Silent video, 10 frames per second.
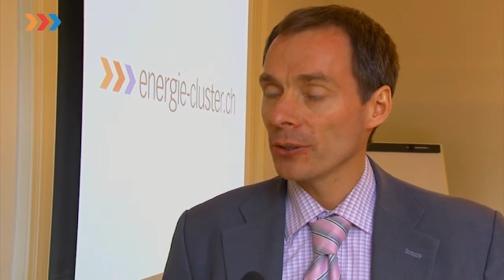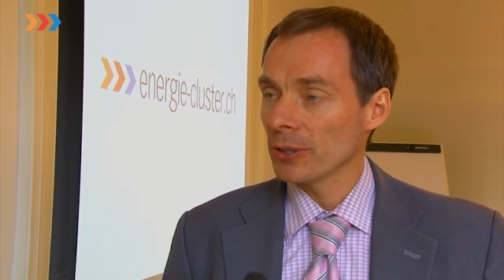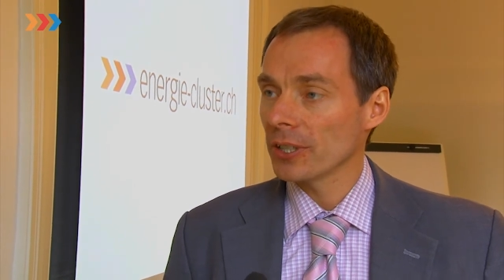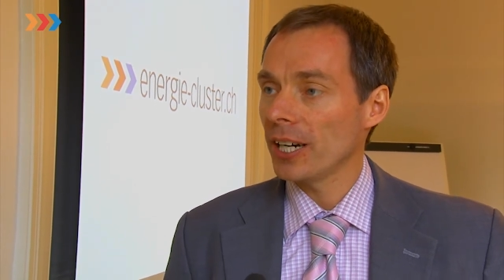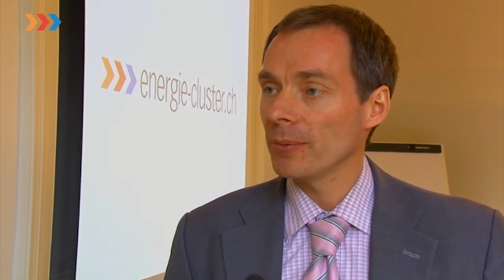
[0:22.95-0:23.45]

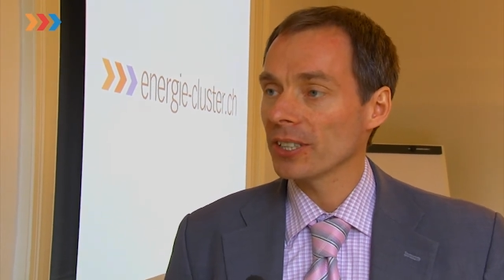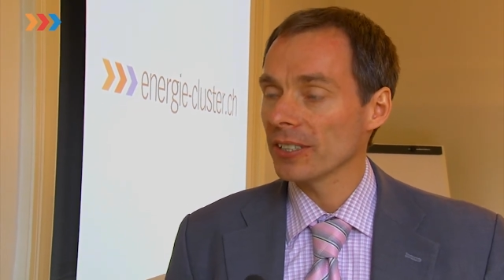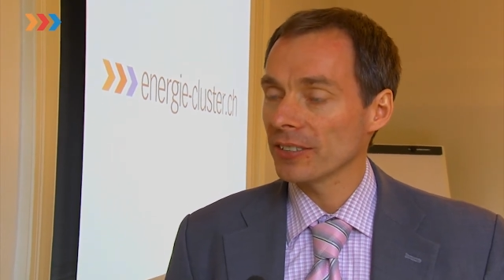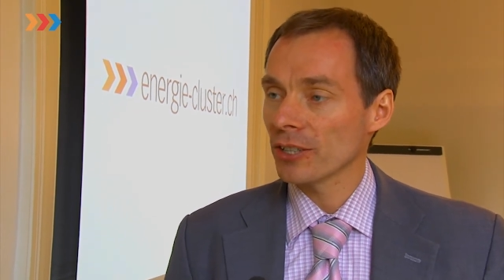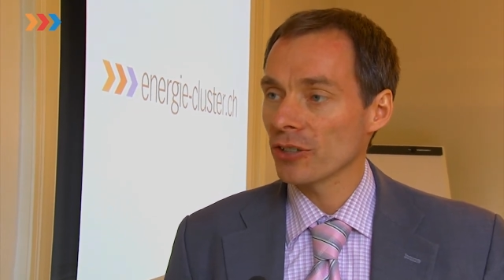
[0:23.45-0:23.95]
Dort habe ich
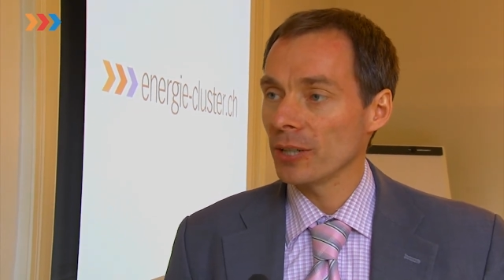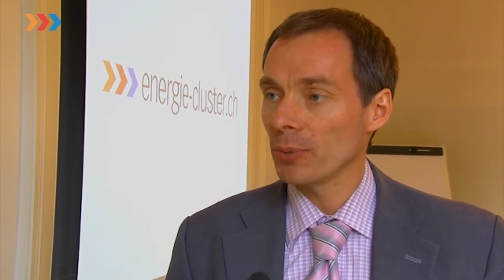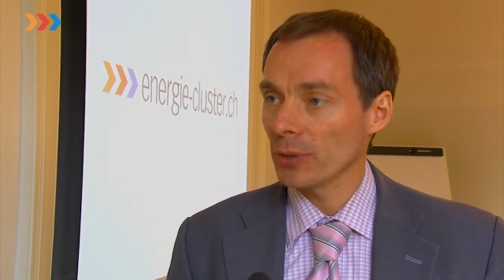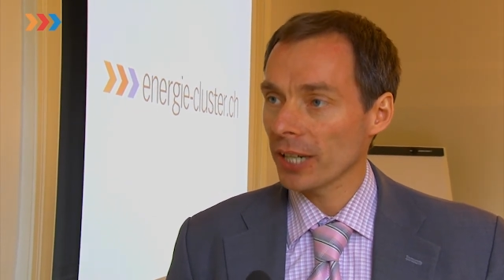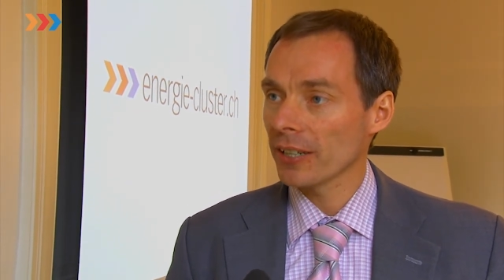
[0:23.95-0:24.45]
dann sehr schnell
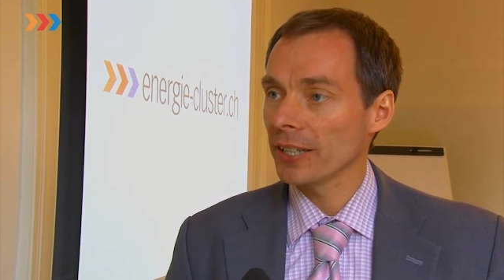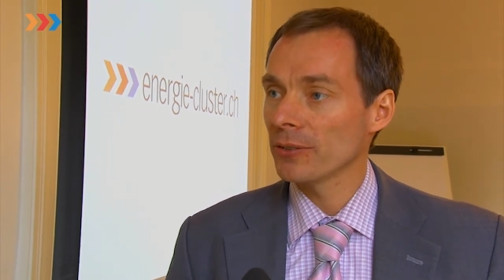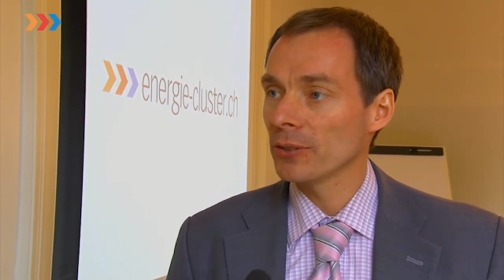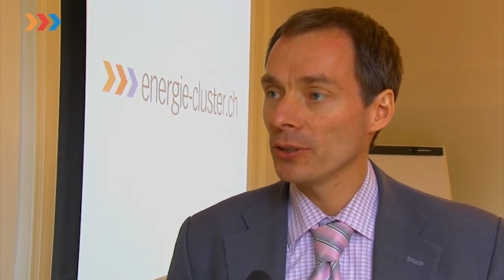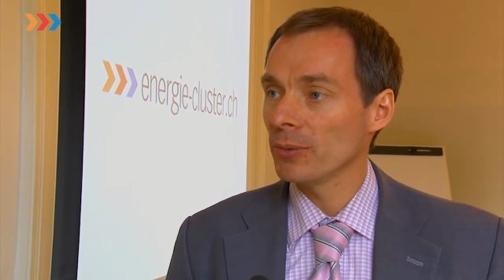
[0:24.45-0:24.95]

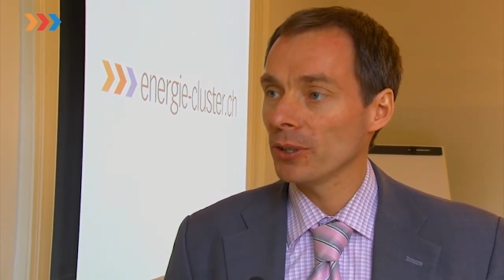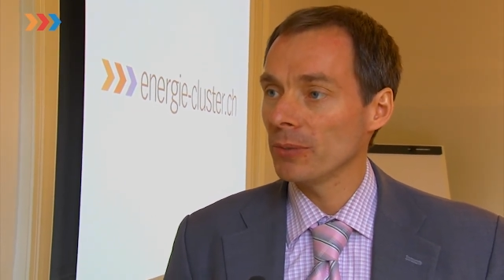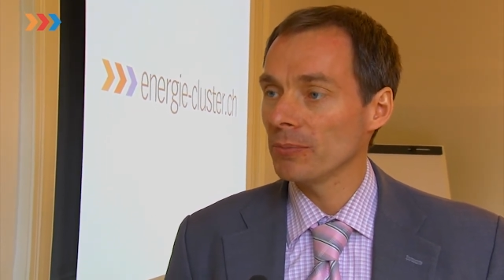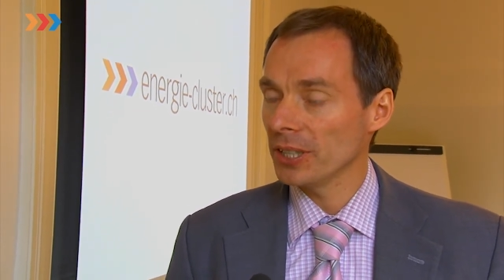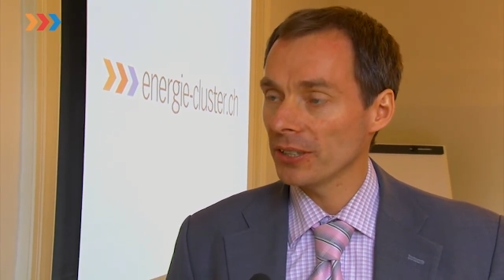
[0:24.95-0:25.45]
Projektleitungen
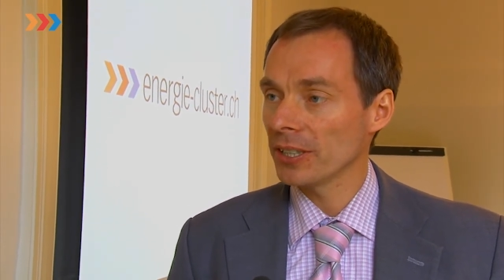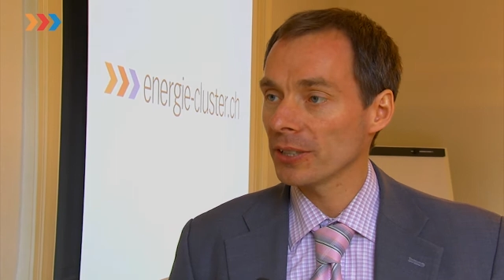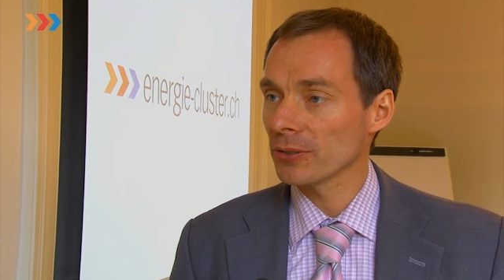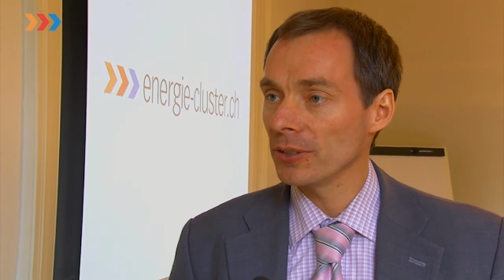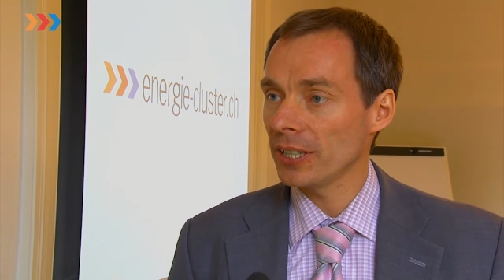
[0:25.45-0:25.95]
übernommen,
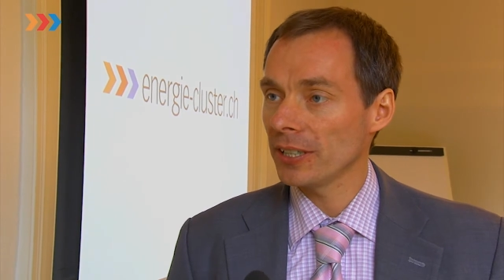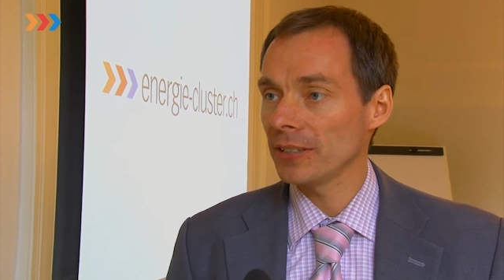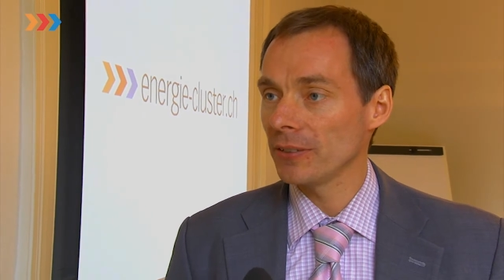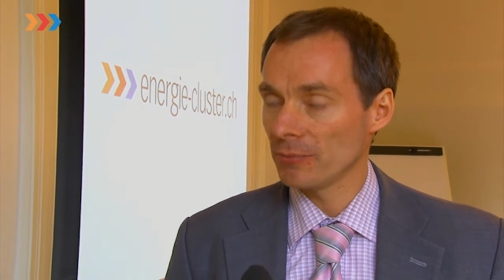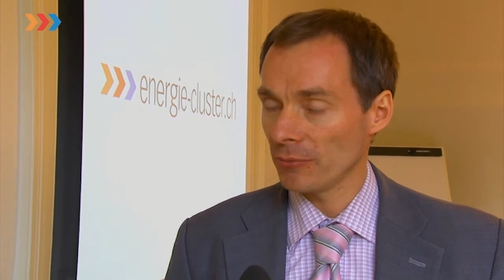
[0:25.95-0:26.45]

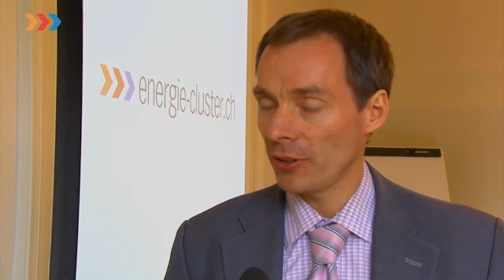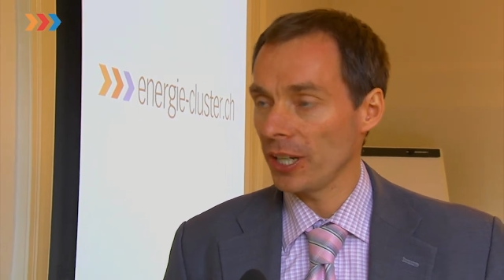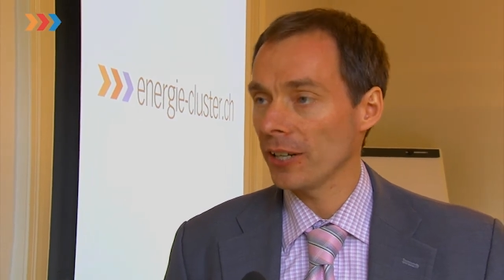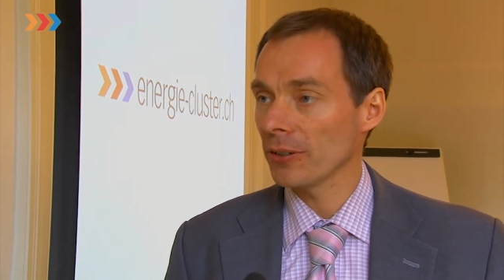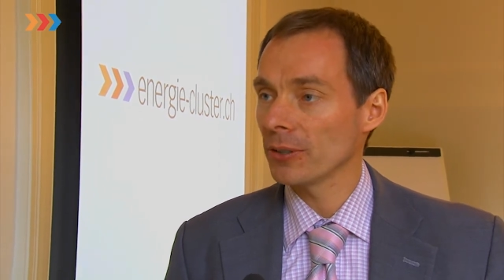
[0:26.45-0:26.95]
international,
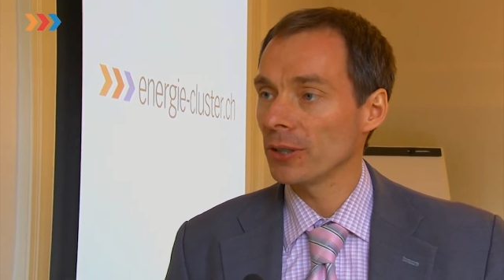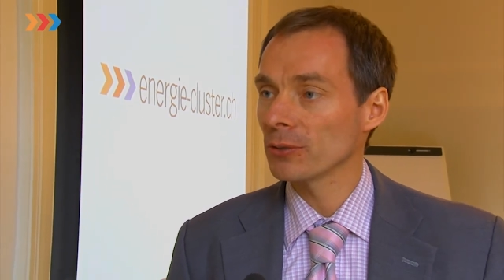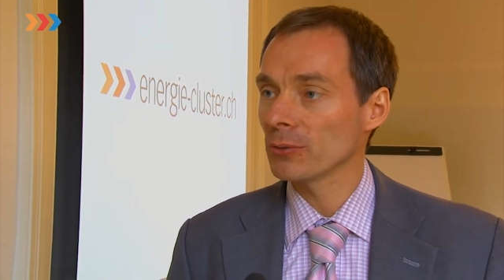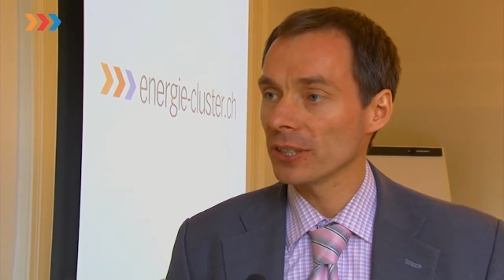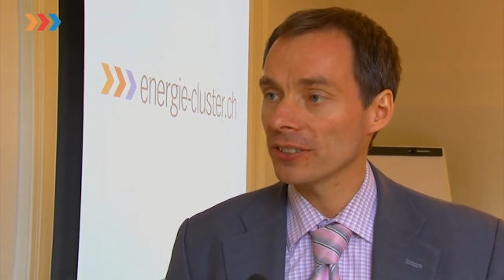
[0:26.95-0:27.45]
Verlagerung
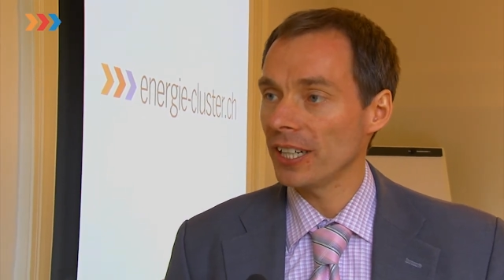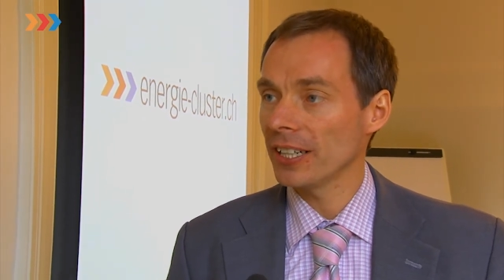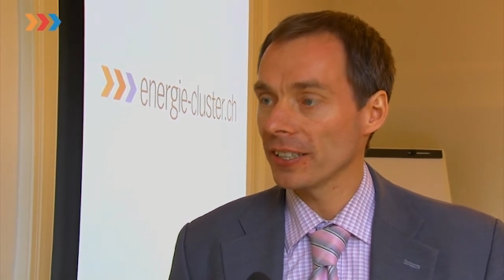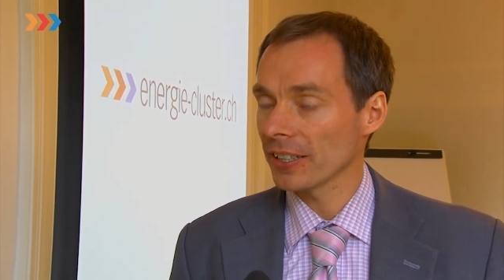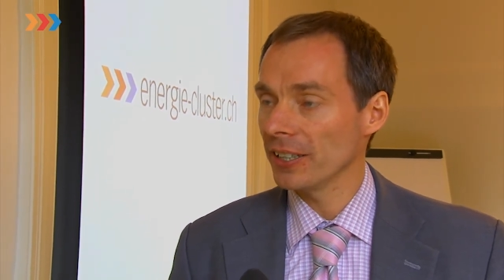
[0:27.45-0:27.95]
aus
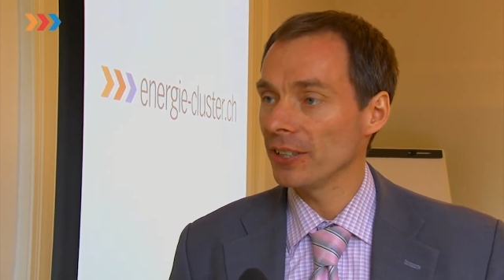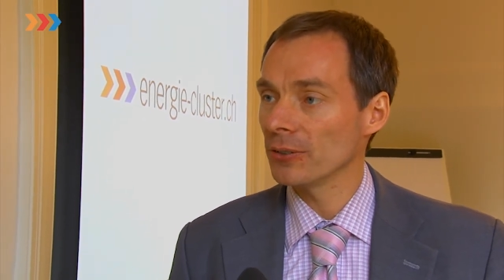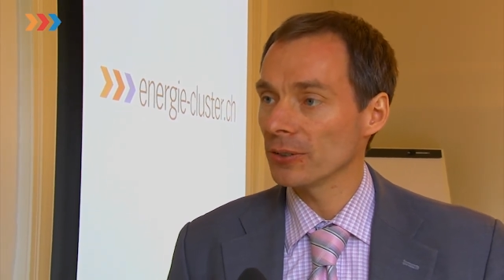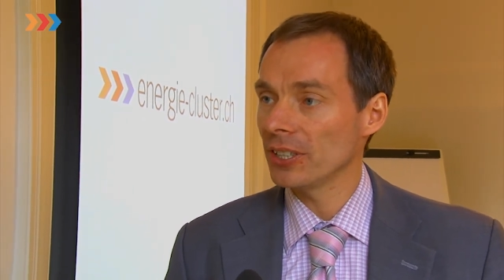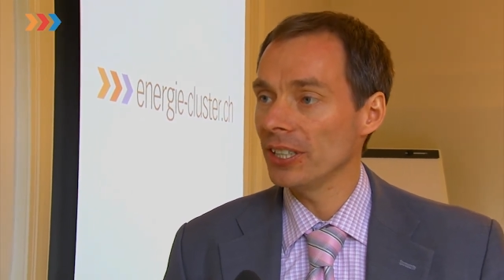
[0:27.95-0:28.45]
USA nach
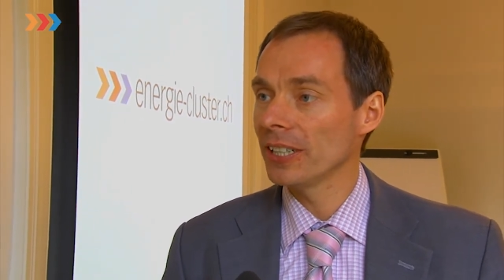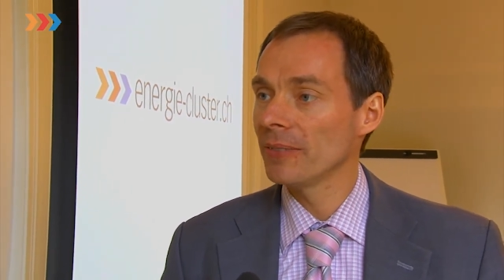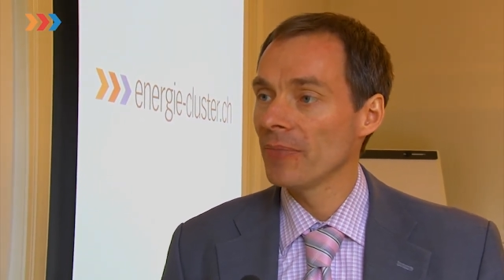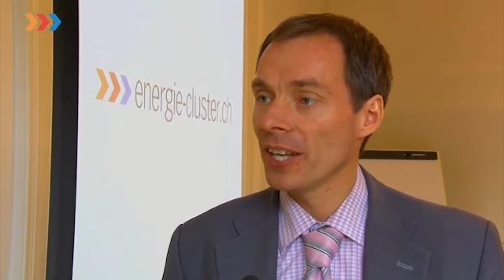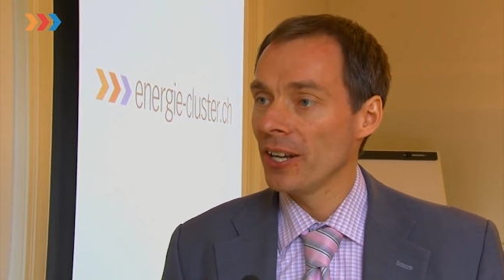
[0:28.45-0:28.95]
Indien und China